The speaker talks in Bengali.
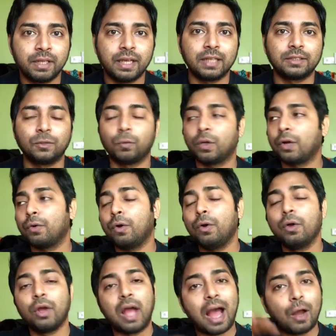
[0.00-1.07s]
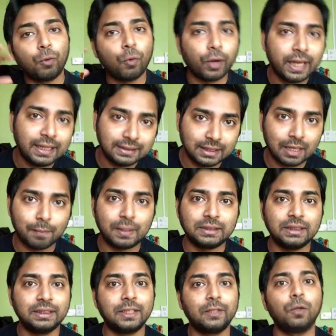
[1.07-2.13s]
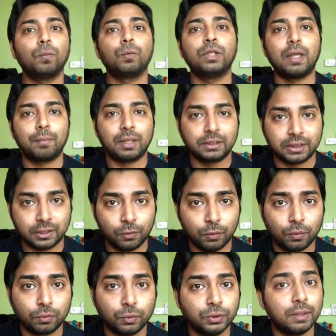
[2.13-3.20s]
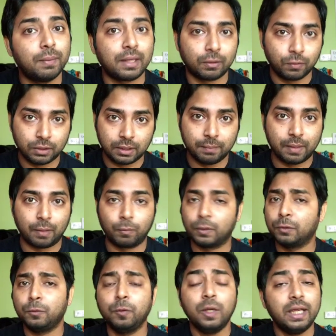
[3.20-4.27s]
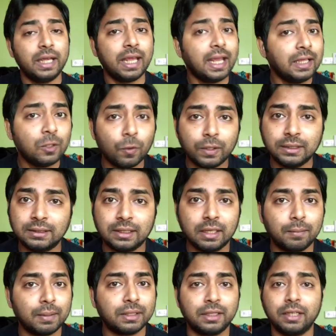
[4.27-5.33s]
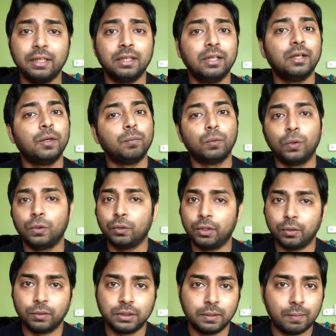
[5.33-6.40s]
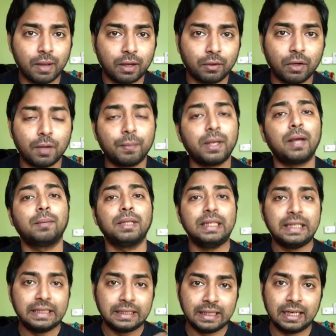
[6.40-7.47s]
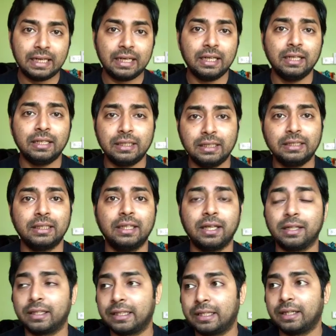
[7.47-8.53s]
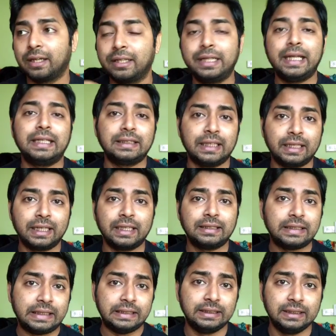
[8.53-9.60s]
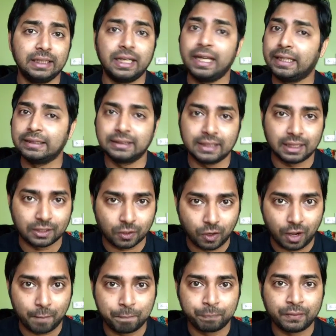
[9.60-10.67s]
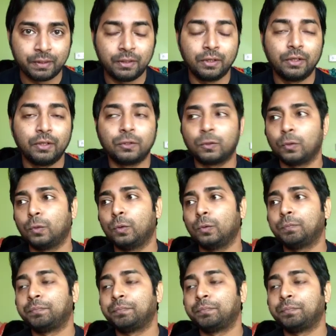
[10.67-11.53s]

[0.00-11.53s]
ঠিক আছে অন্যান্য আরও অনেক সিনেমা আছে যেগুলো সেগুলোর মধ্যে আমরা সেগুলো খুঁজে বার করতে পারবো কিন্তু এই ধরনের সিনেমাতে ভুল ত্রুটি খুঁজে বার করা মানে আমাদের নিজেদেরই নিজেদের ক্রিয়েশনকে সৃষ্টিকে ইনসাল্ট করা তো